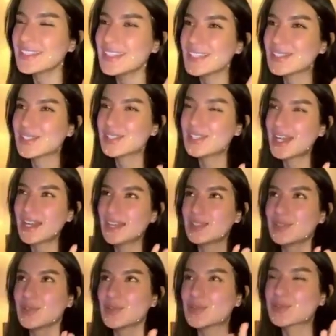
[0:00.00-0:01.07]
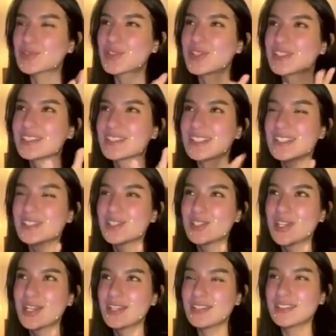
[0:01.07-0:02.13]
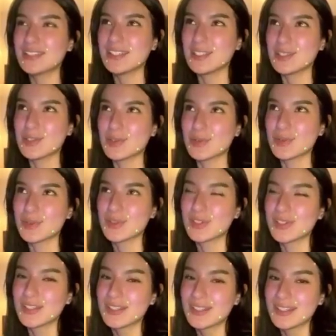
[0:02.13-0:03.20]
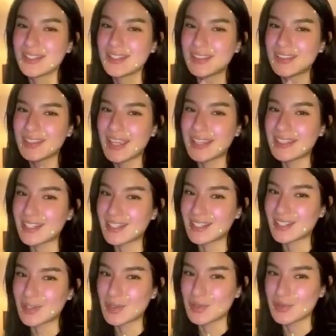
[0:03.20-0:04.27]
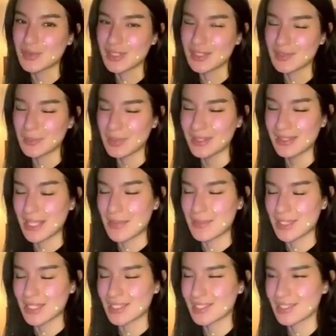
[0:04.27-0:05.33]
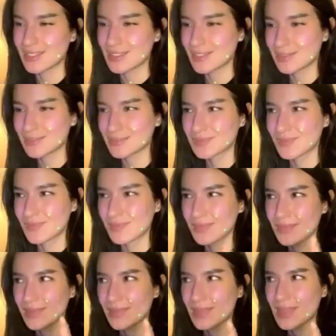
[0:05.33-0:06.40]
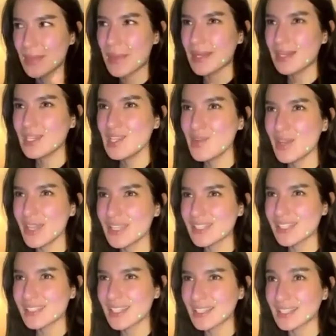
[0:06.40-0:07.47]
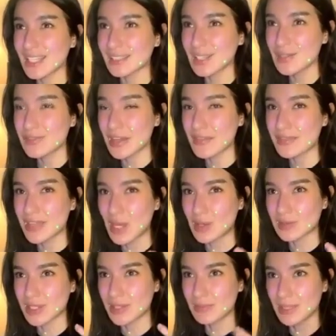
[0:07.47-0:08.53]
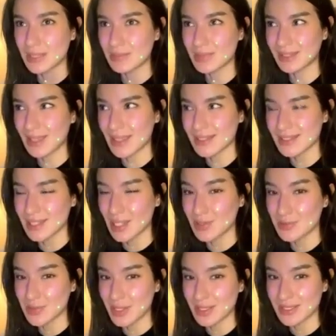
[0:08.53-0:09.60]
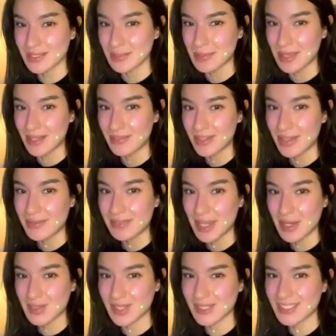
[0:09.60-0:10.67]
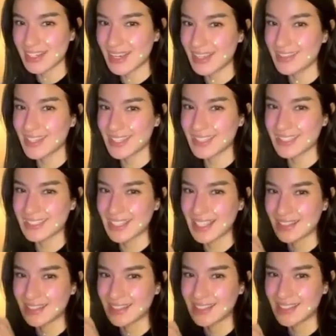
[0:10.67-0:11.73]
season ng ano, nung first season ng ECQ, ay ng COVID, ng pandemic, parang yung cases lang natin, 5,000, mat mataas na yun for us, di ba? 5,000, sagad good nice 10.